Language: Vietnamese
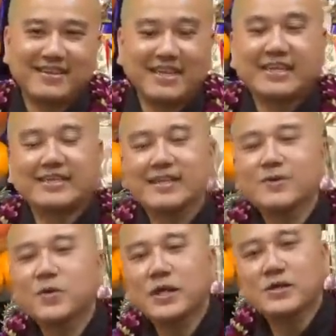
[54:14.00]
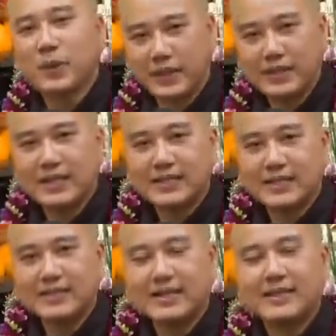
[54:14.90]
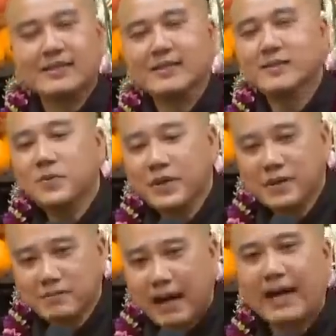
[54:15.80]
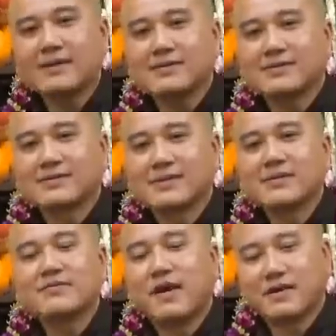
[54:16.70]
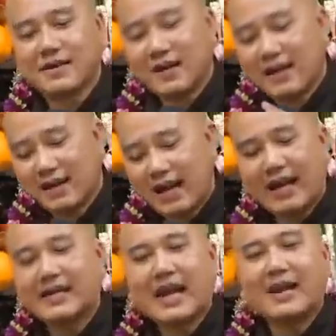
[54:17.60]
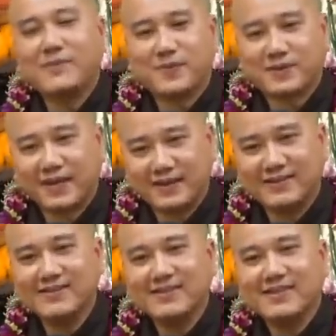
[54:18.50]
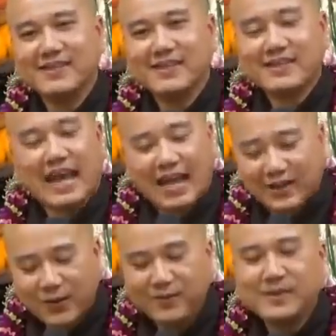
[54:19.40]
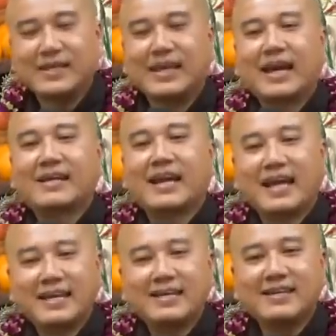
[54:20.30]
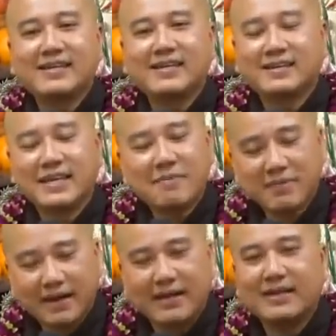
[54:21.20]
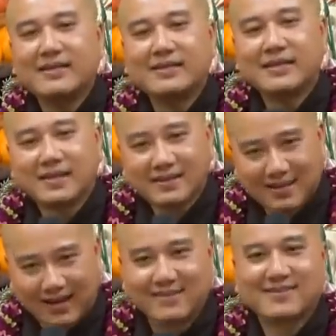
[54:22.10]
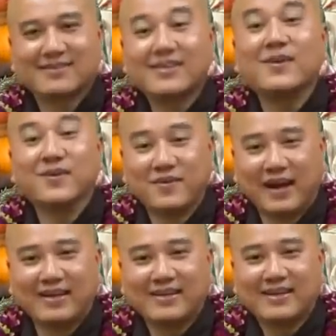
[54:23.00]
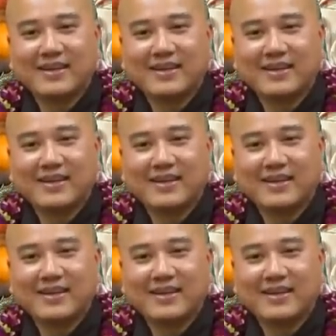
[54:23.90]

Vậy thì chữ nguyên thủy là gì? Là giữ nguyên bản. Đức Phật ăn ngày một cử, ai cúng gì ăn nấy, đắp y, đi khất thực, thí dụ vậy.